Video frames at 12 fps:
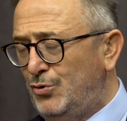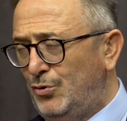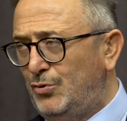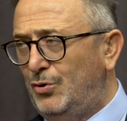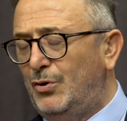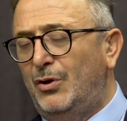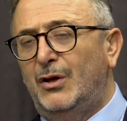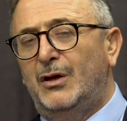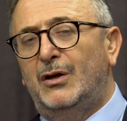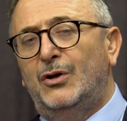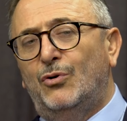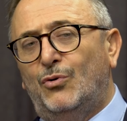Çünkü
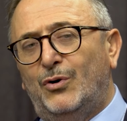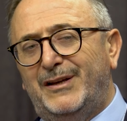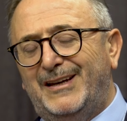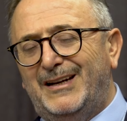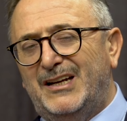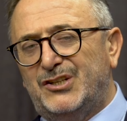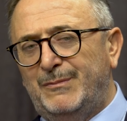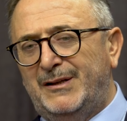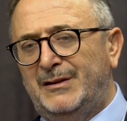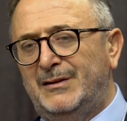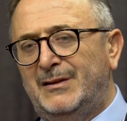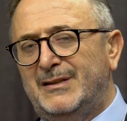o
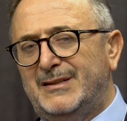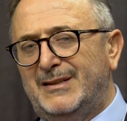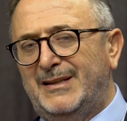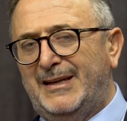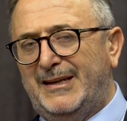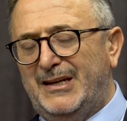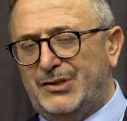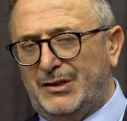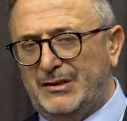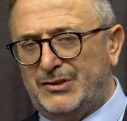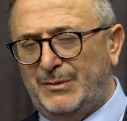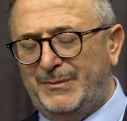yerleşmenin de
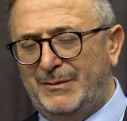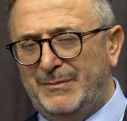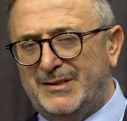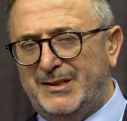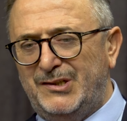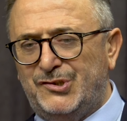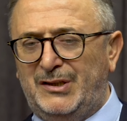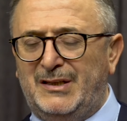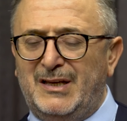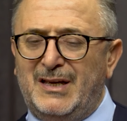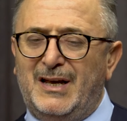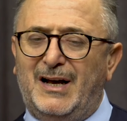gerçekleşebilmesi
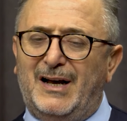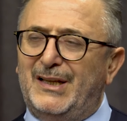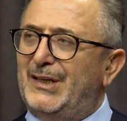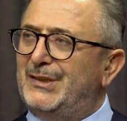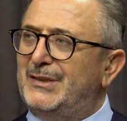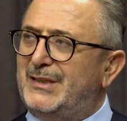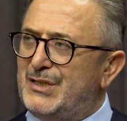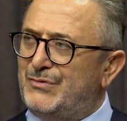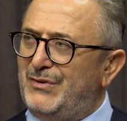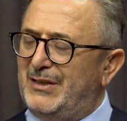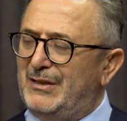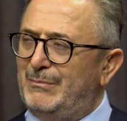için alanın
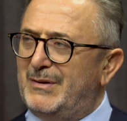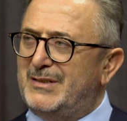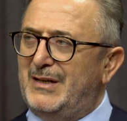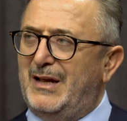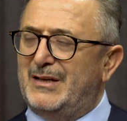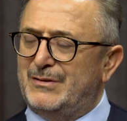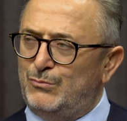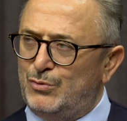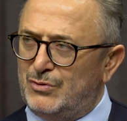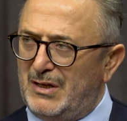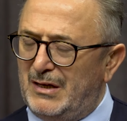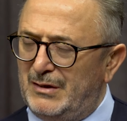tesviye edilmesi lazım,
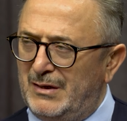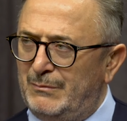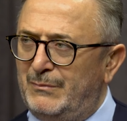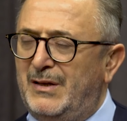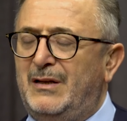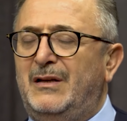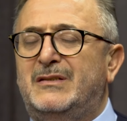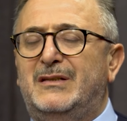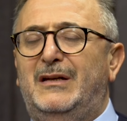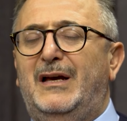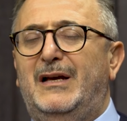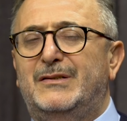
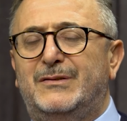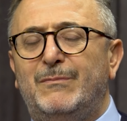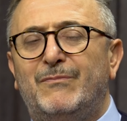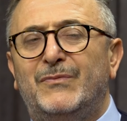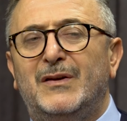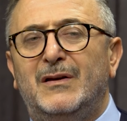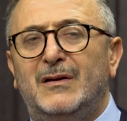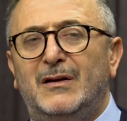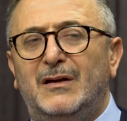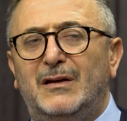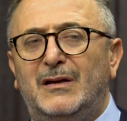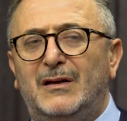düzenlenmesi lazım.
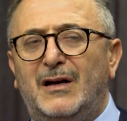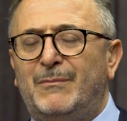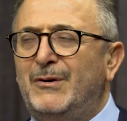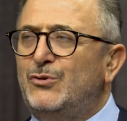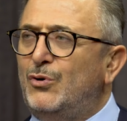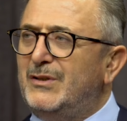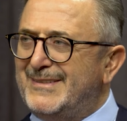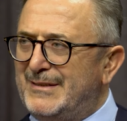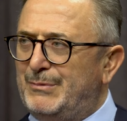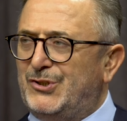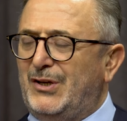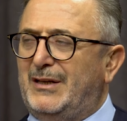E, ama çok
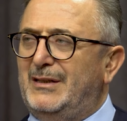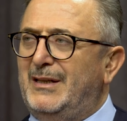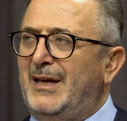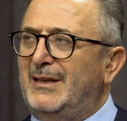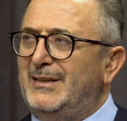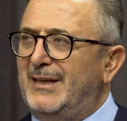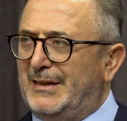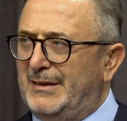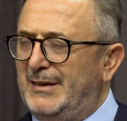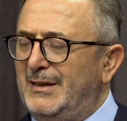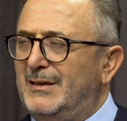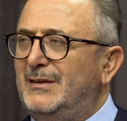hızlı bir şekilde
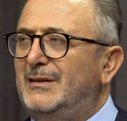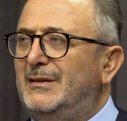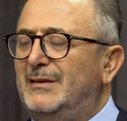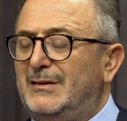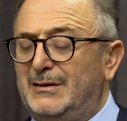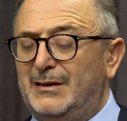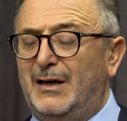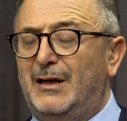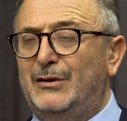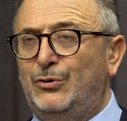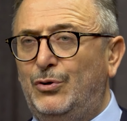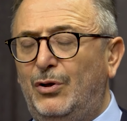yerini e,
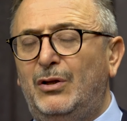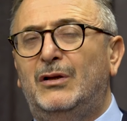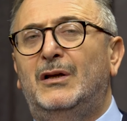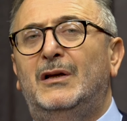alıyor.